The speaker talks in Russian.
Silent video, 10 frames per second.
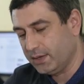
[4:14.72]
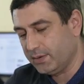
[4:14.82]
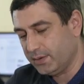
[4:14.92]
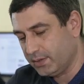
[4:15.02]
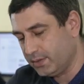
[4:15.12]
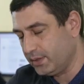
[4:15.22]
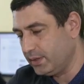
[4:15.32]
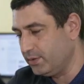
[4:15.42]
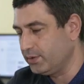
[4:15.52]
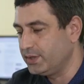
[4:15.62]
э,
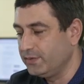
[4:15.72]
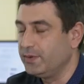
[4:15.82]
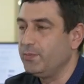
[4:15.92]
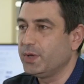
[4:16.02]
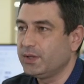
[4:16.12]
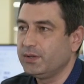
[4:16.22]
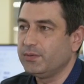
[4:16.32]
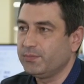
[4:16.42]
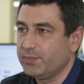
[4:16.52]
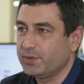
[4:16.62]
индуктивным
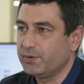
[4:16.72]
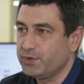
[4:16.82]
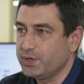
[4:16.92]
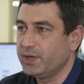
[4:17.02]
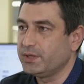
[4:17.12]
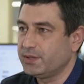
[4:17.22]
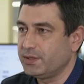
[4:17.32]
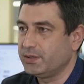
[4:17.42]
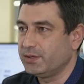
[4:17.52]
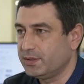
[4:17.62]
методом подключается